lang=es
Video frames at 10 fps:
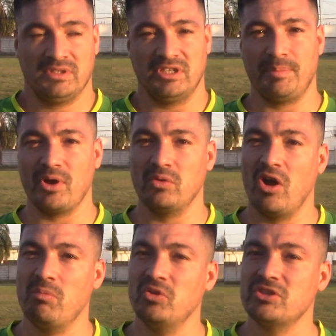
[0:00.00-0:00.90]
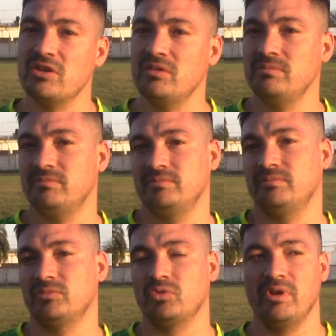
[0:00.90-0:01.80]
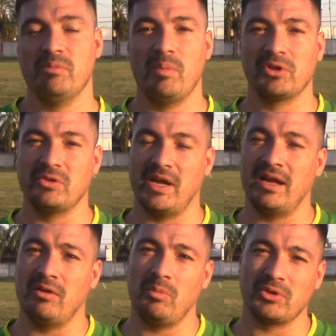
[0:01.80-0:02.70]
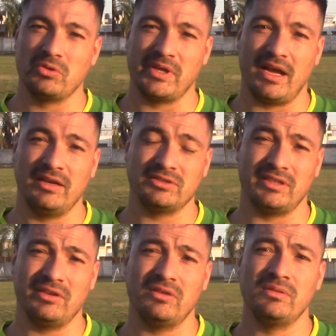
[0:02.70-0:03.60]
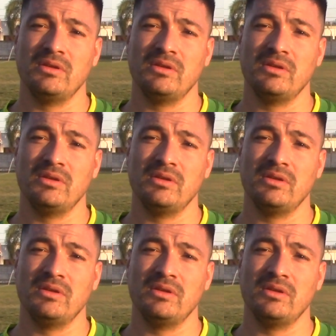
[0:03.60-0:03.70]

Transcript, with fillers: Se procuró mucho, tuvimos oportunidad, oportunidades, no se dio.